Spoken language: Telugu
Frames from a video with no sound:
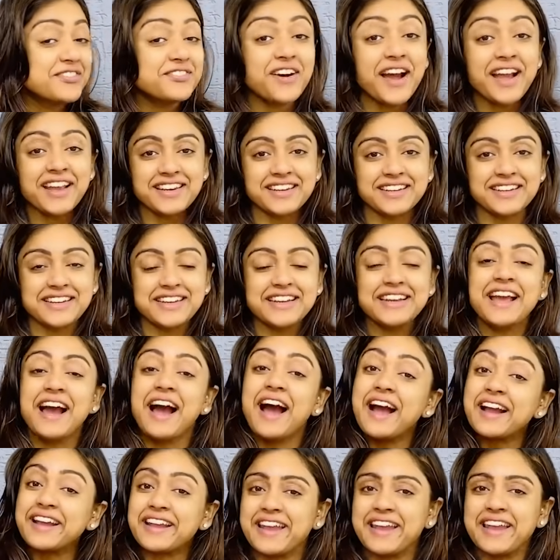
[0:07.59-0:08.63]
ఫైనలీ
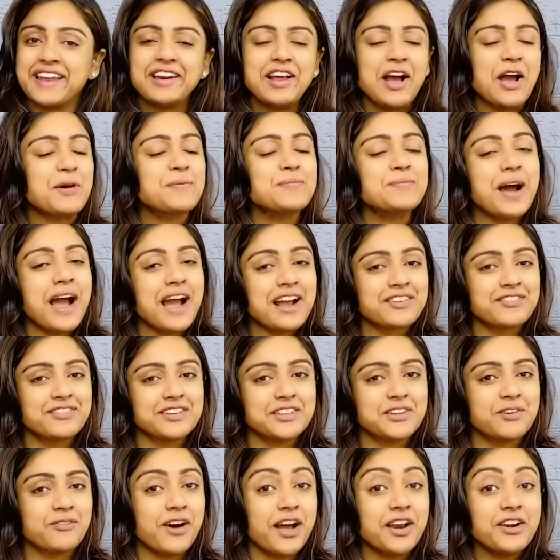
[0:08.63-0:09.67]
అగైన్ ఐమ్ బ్యాక్
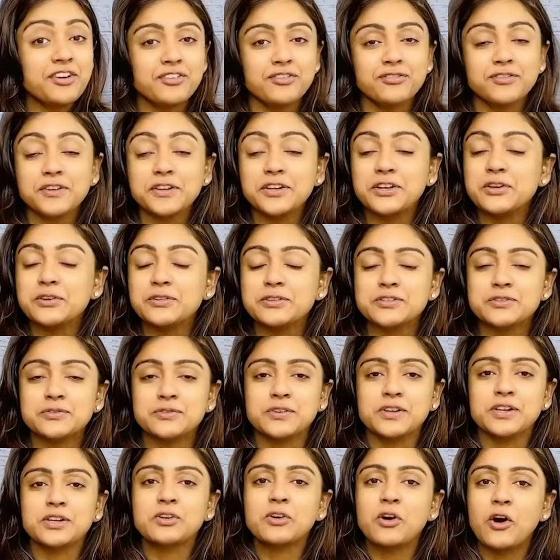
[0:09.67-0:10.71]
విత్ అ వండర్ఫుల్
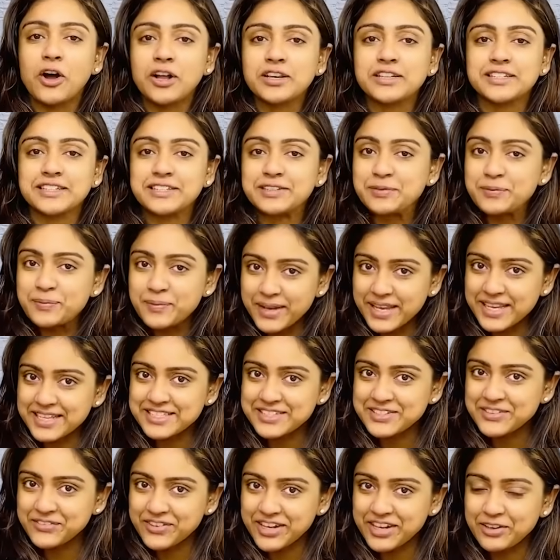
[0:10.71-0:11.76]
యూస్ఫుల్ కాంటెంట్
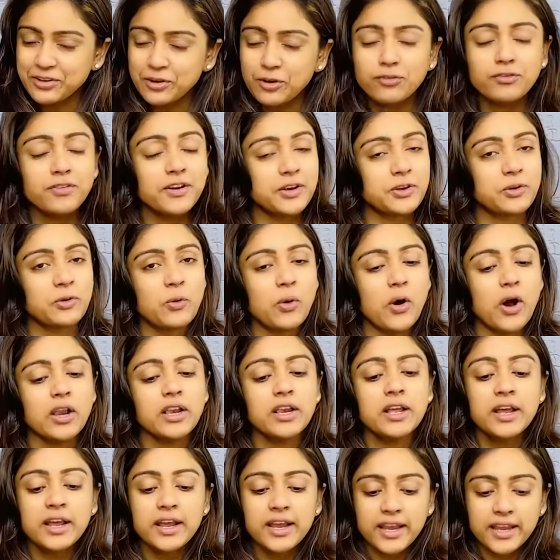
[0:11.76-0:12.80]
బేస్డ్ వీడియో ఫర్ యూ
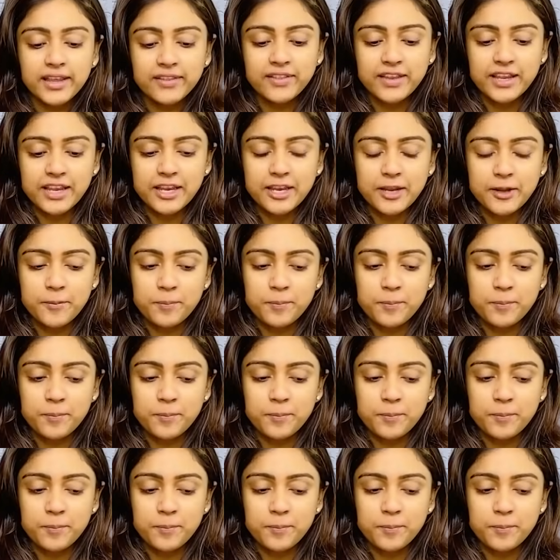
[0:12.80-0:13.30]
ఆల్ ఇది